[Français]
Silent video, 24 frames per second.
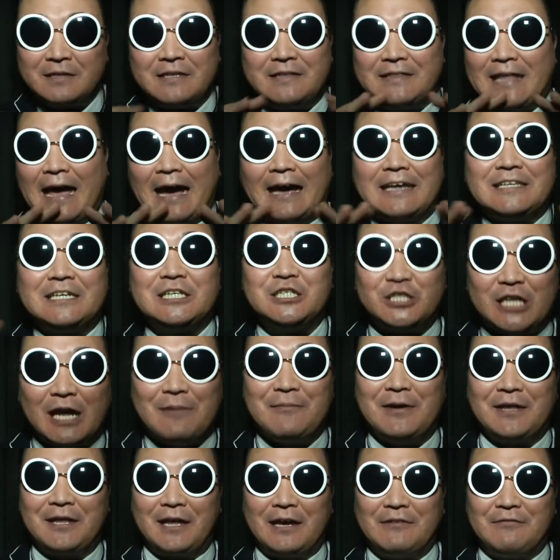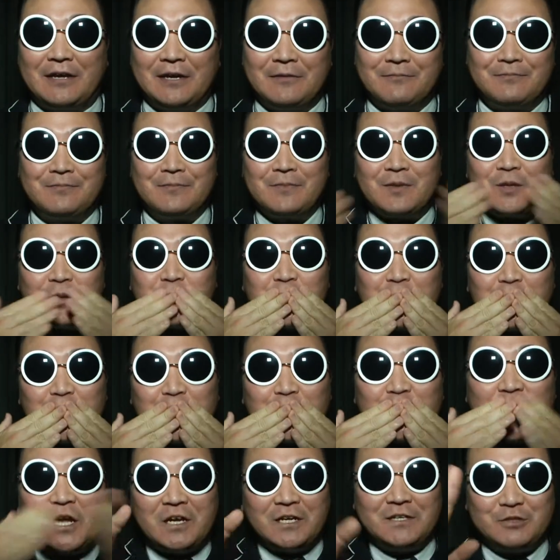N'arrêtez jamais de rêver.
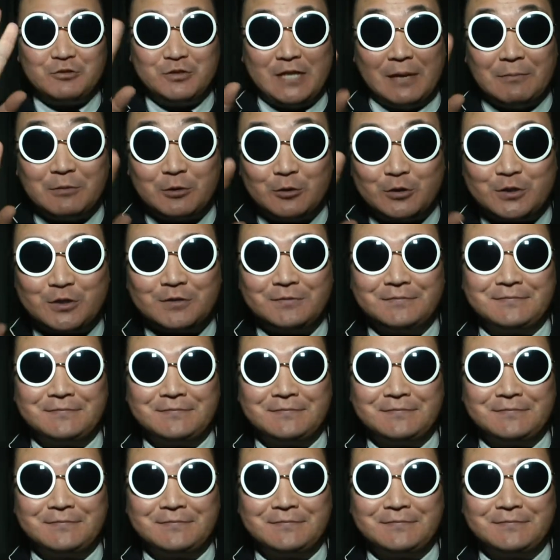Je vous aime tous.